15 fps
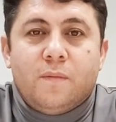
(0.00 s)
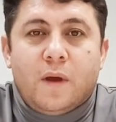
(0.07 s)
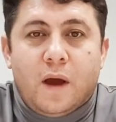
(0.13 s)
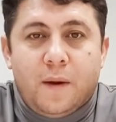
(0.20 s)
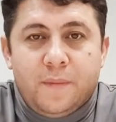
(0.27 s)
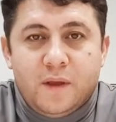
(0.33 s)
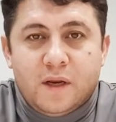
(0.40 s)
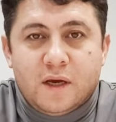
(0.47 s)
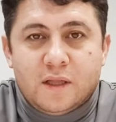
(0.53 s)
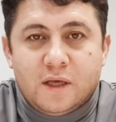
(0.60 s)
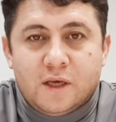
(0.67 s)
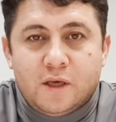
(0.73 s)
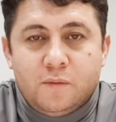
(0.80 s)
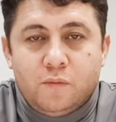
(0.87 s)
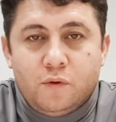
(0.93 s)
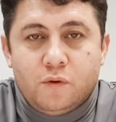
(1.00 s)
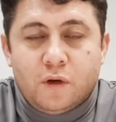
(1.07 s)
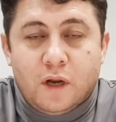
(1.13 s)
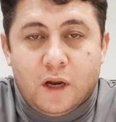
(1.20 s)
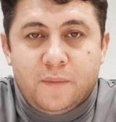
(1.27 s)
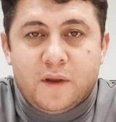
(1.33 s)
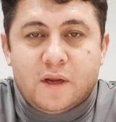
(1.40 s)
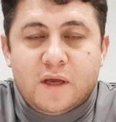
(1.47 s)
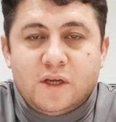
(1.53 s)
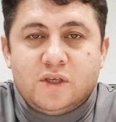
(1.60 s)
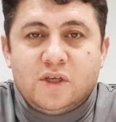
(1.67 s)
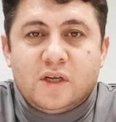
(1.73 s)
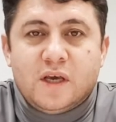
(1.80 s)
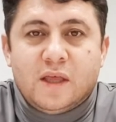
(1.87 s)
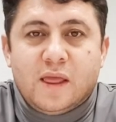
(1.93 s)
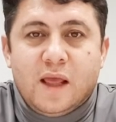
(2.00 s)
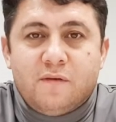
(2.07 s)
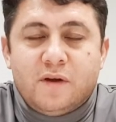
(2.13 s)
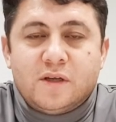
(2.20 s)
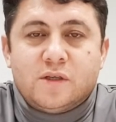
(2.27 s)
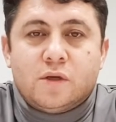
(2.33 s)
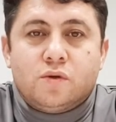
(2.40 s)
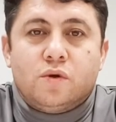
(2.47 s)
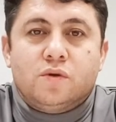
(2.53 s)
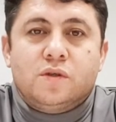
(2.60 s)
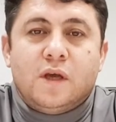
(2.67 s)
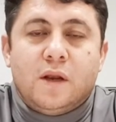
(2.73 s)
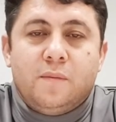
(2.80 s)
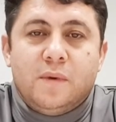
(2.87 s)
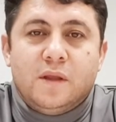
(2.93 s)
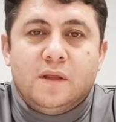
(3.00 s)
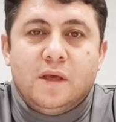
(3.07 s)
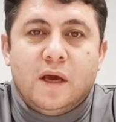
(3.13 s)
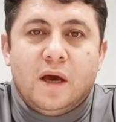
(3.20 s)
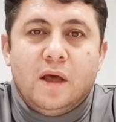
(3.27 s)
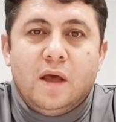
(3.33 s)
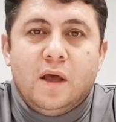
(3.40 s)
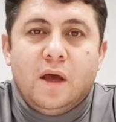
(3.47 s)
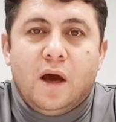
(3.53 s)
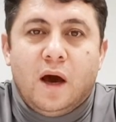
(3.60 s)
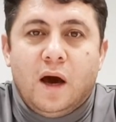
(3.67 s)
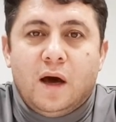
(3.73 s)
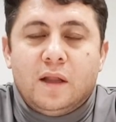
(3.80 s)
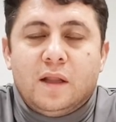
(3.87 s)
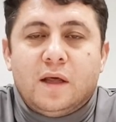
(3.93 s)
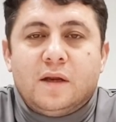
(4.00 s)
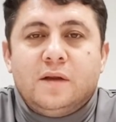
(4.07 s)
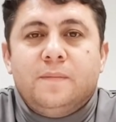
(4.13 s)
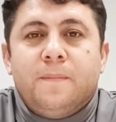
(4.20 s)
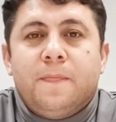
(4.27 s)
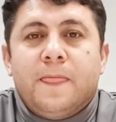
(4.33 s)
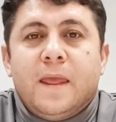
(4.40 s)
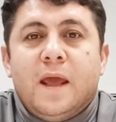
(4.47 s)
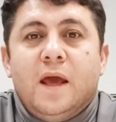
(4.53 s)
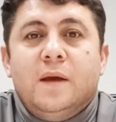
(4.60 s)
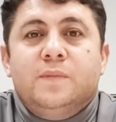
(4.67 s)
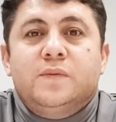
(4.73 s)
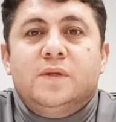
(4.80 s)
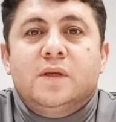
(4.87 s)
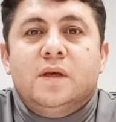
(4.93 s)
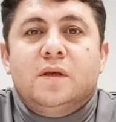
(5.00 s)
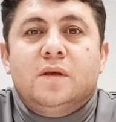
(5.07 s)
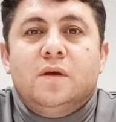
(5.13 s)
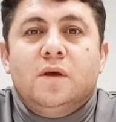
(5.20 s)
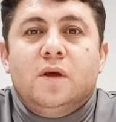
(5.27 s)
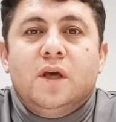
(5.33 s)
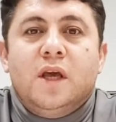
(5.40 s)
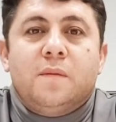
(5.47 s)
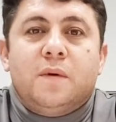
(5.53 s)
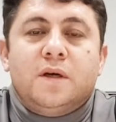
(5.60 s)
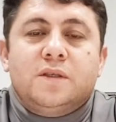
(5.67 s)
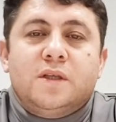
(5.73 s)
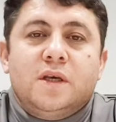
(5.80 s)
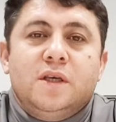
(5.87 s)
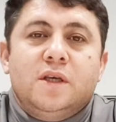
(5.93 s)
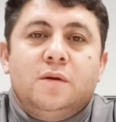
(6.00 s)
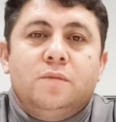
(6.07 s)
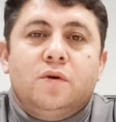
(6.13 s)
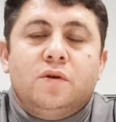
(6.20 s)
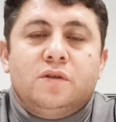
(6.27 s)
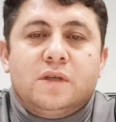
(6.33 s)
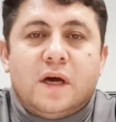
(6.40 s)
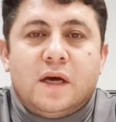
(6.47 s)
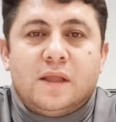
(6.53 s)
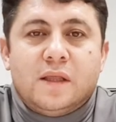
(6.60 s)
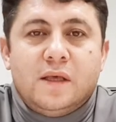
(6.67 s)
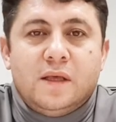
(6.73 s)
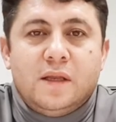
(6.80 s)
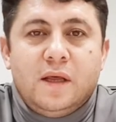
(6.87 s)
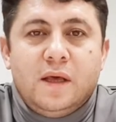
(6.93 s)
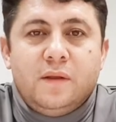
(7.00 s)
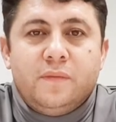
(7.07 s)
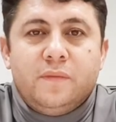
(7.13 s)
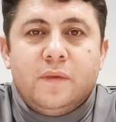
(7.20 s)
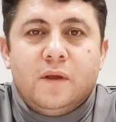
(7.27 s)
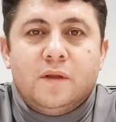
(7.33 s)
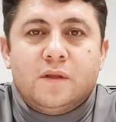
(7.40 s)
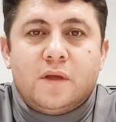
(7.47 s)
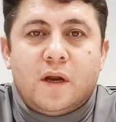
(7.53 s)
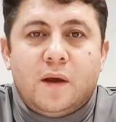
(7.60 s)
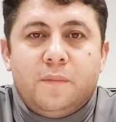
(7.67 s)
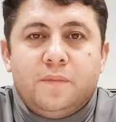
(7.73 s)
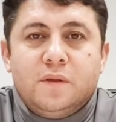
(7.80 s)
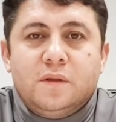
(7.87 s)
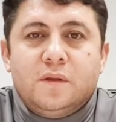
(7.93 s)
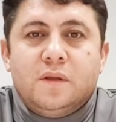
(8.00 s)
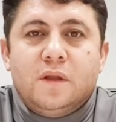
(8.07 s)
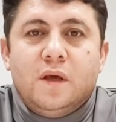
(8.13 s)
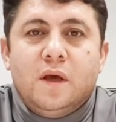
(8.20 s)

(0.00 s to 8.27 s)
Amerika'daki bulunan Amerikan şirketleri varsa sosyal medya ağları hepsi ilk başta 24 saatliğine Trump'ın